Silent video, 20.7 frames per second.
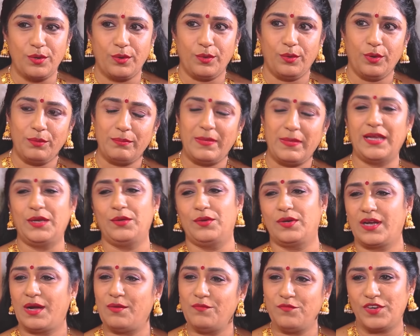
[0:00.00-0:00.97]
ஸோ ஒரு மாதிரி
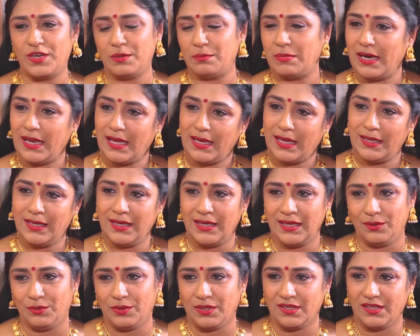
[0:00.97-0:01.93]
ஒரு கம்ஃபர்டபுளான
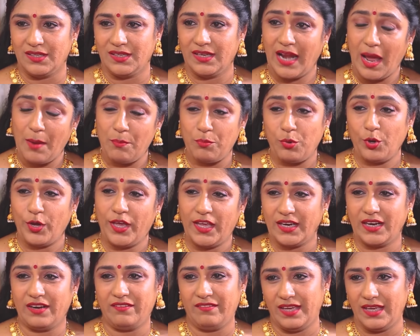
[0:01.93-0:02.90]
ஒரு ராப்போ
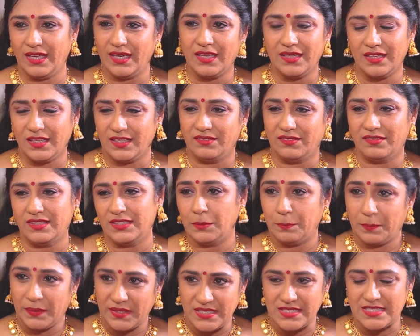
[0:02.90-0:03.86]
ஏற்கனவே இருந்தது
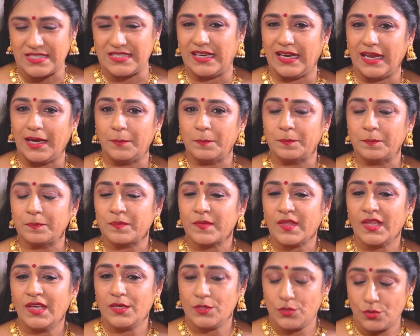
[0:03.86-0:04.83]
வந்து பர்சனலாக
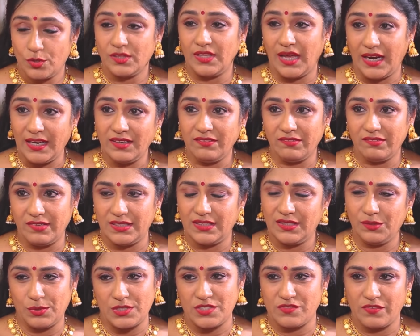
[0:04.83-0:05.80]
ஸோ தட்
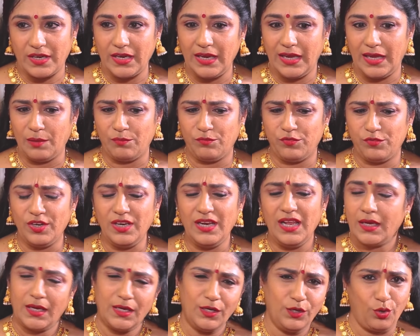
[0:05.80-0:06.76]
வந்து வாஸ் வெரி ஹெல்ப்ஃபுல்
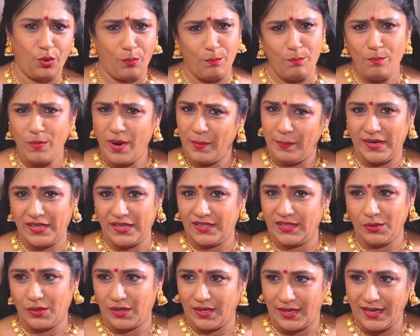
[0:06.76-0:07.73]
எனக்கு ரொம்ப
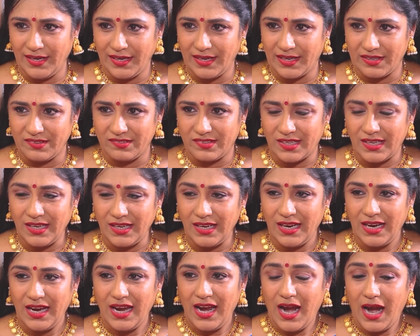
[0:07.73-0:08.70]
பிடித்த ஒரு நடிகர் அவர்
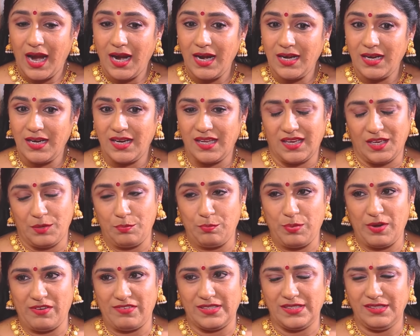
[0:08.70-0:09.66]
அண்ட் uh,
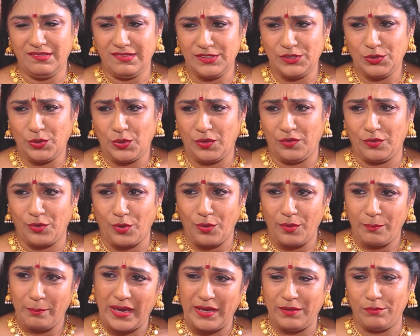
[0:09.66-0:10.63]
இப்போ வந்து வந்து ஒரு
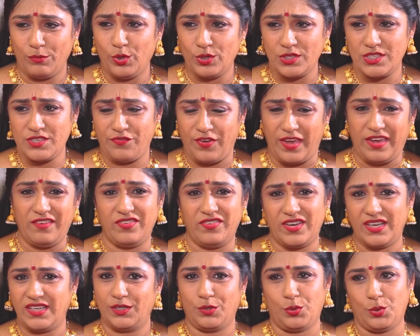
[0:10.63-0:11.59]
மை மோஸ்ட்
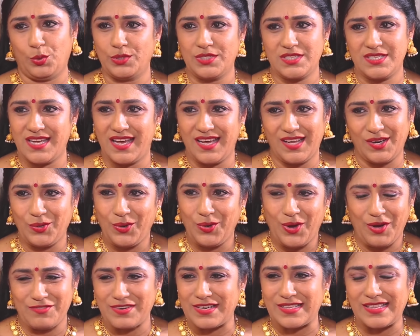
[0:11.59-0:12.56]
ஃபேவரட்
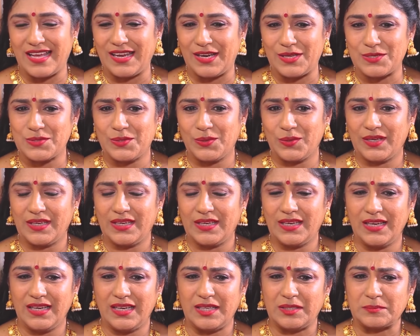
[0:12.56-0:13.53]
கோஸ்டாரும் அவர் தான் நான் சொல்லணும்
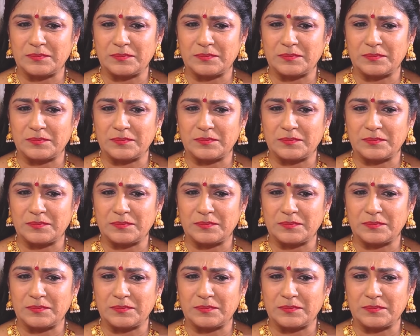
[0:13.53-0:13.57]
ஏன்னா